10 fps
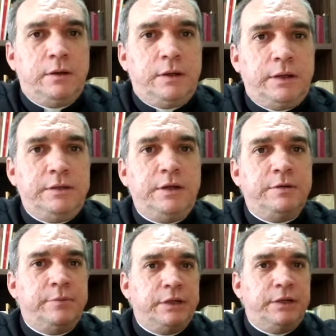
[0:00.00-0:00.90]
Querida
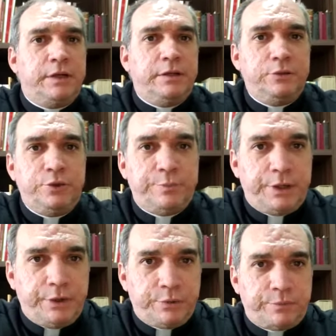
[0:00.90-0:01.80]
irmã, querido
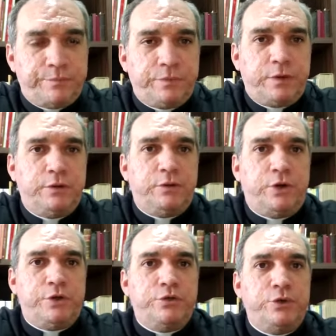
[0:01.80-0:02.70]
irmão,
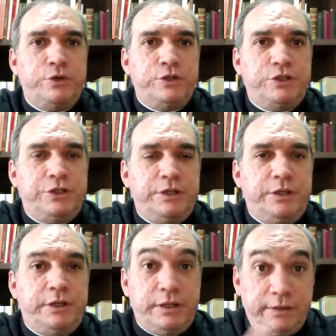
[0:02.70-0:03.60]
nós
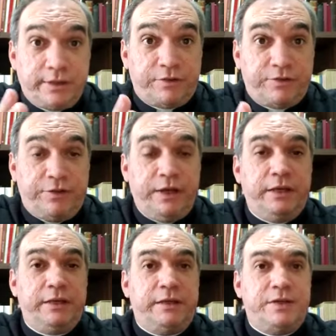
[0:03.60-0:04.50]
hoje,
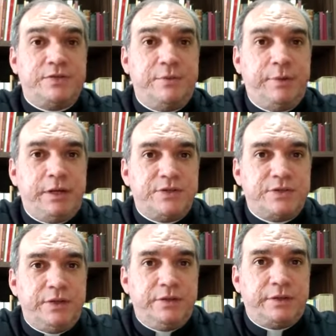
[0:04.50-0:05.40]
quinta-feira da Semana
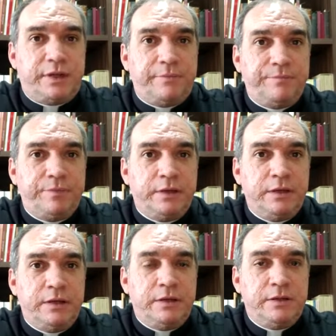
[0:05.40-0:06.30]
Santa,
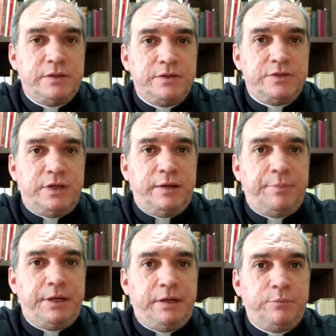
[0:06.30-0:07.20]

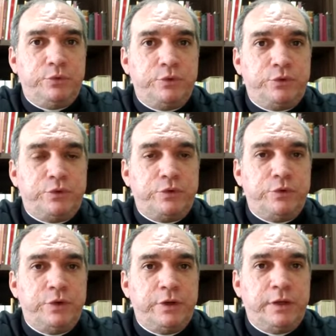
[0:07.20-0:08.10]
celebramos
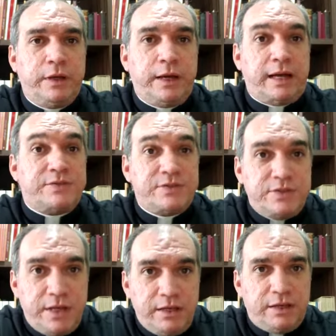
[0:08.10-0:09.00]
a
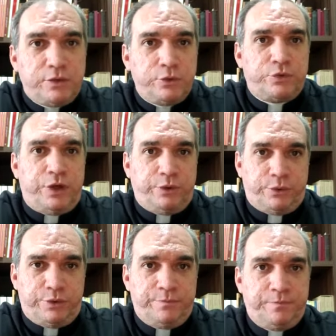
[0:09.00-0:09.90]
Ceia do Senhor.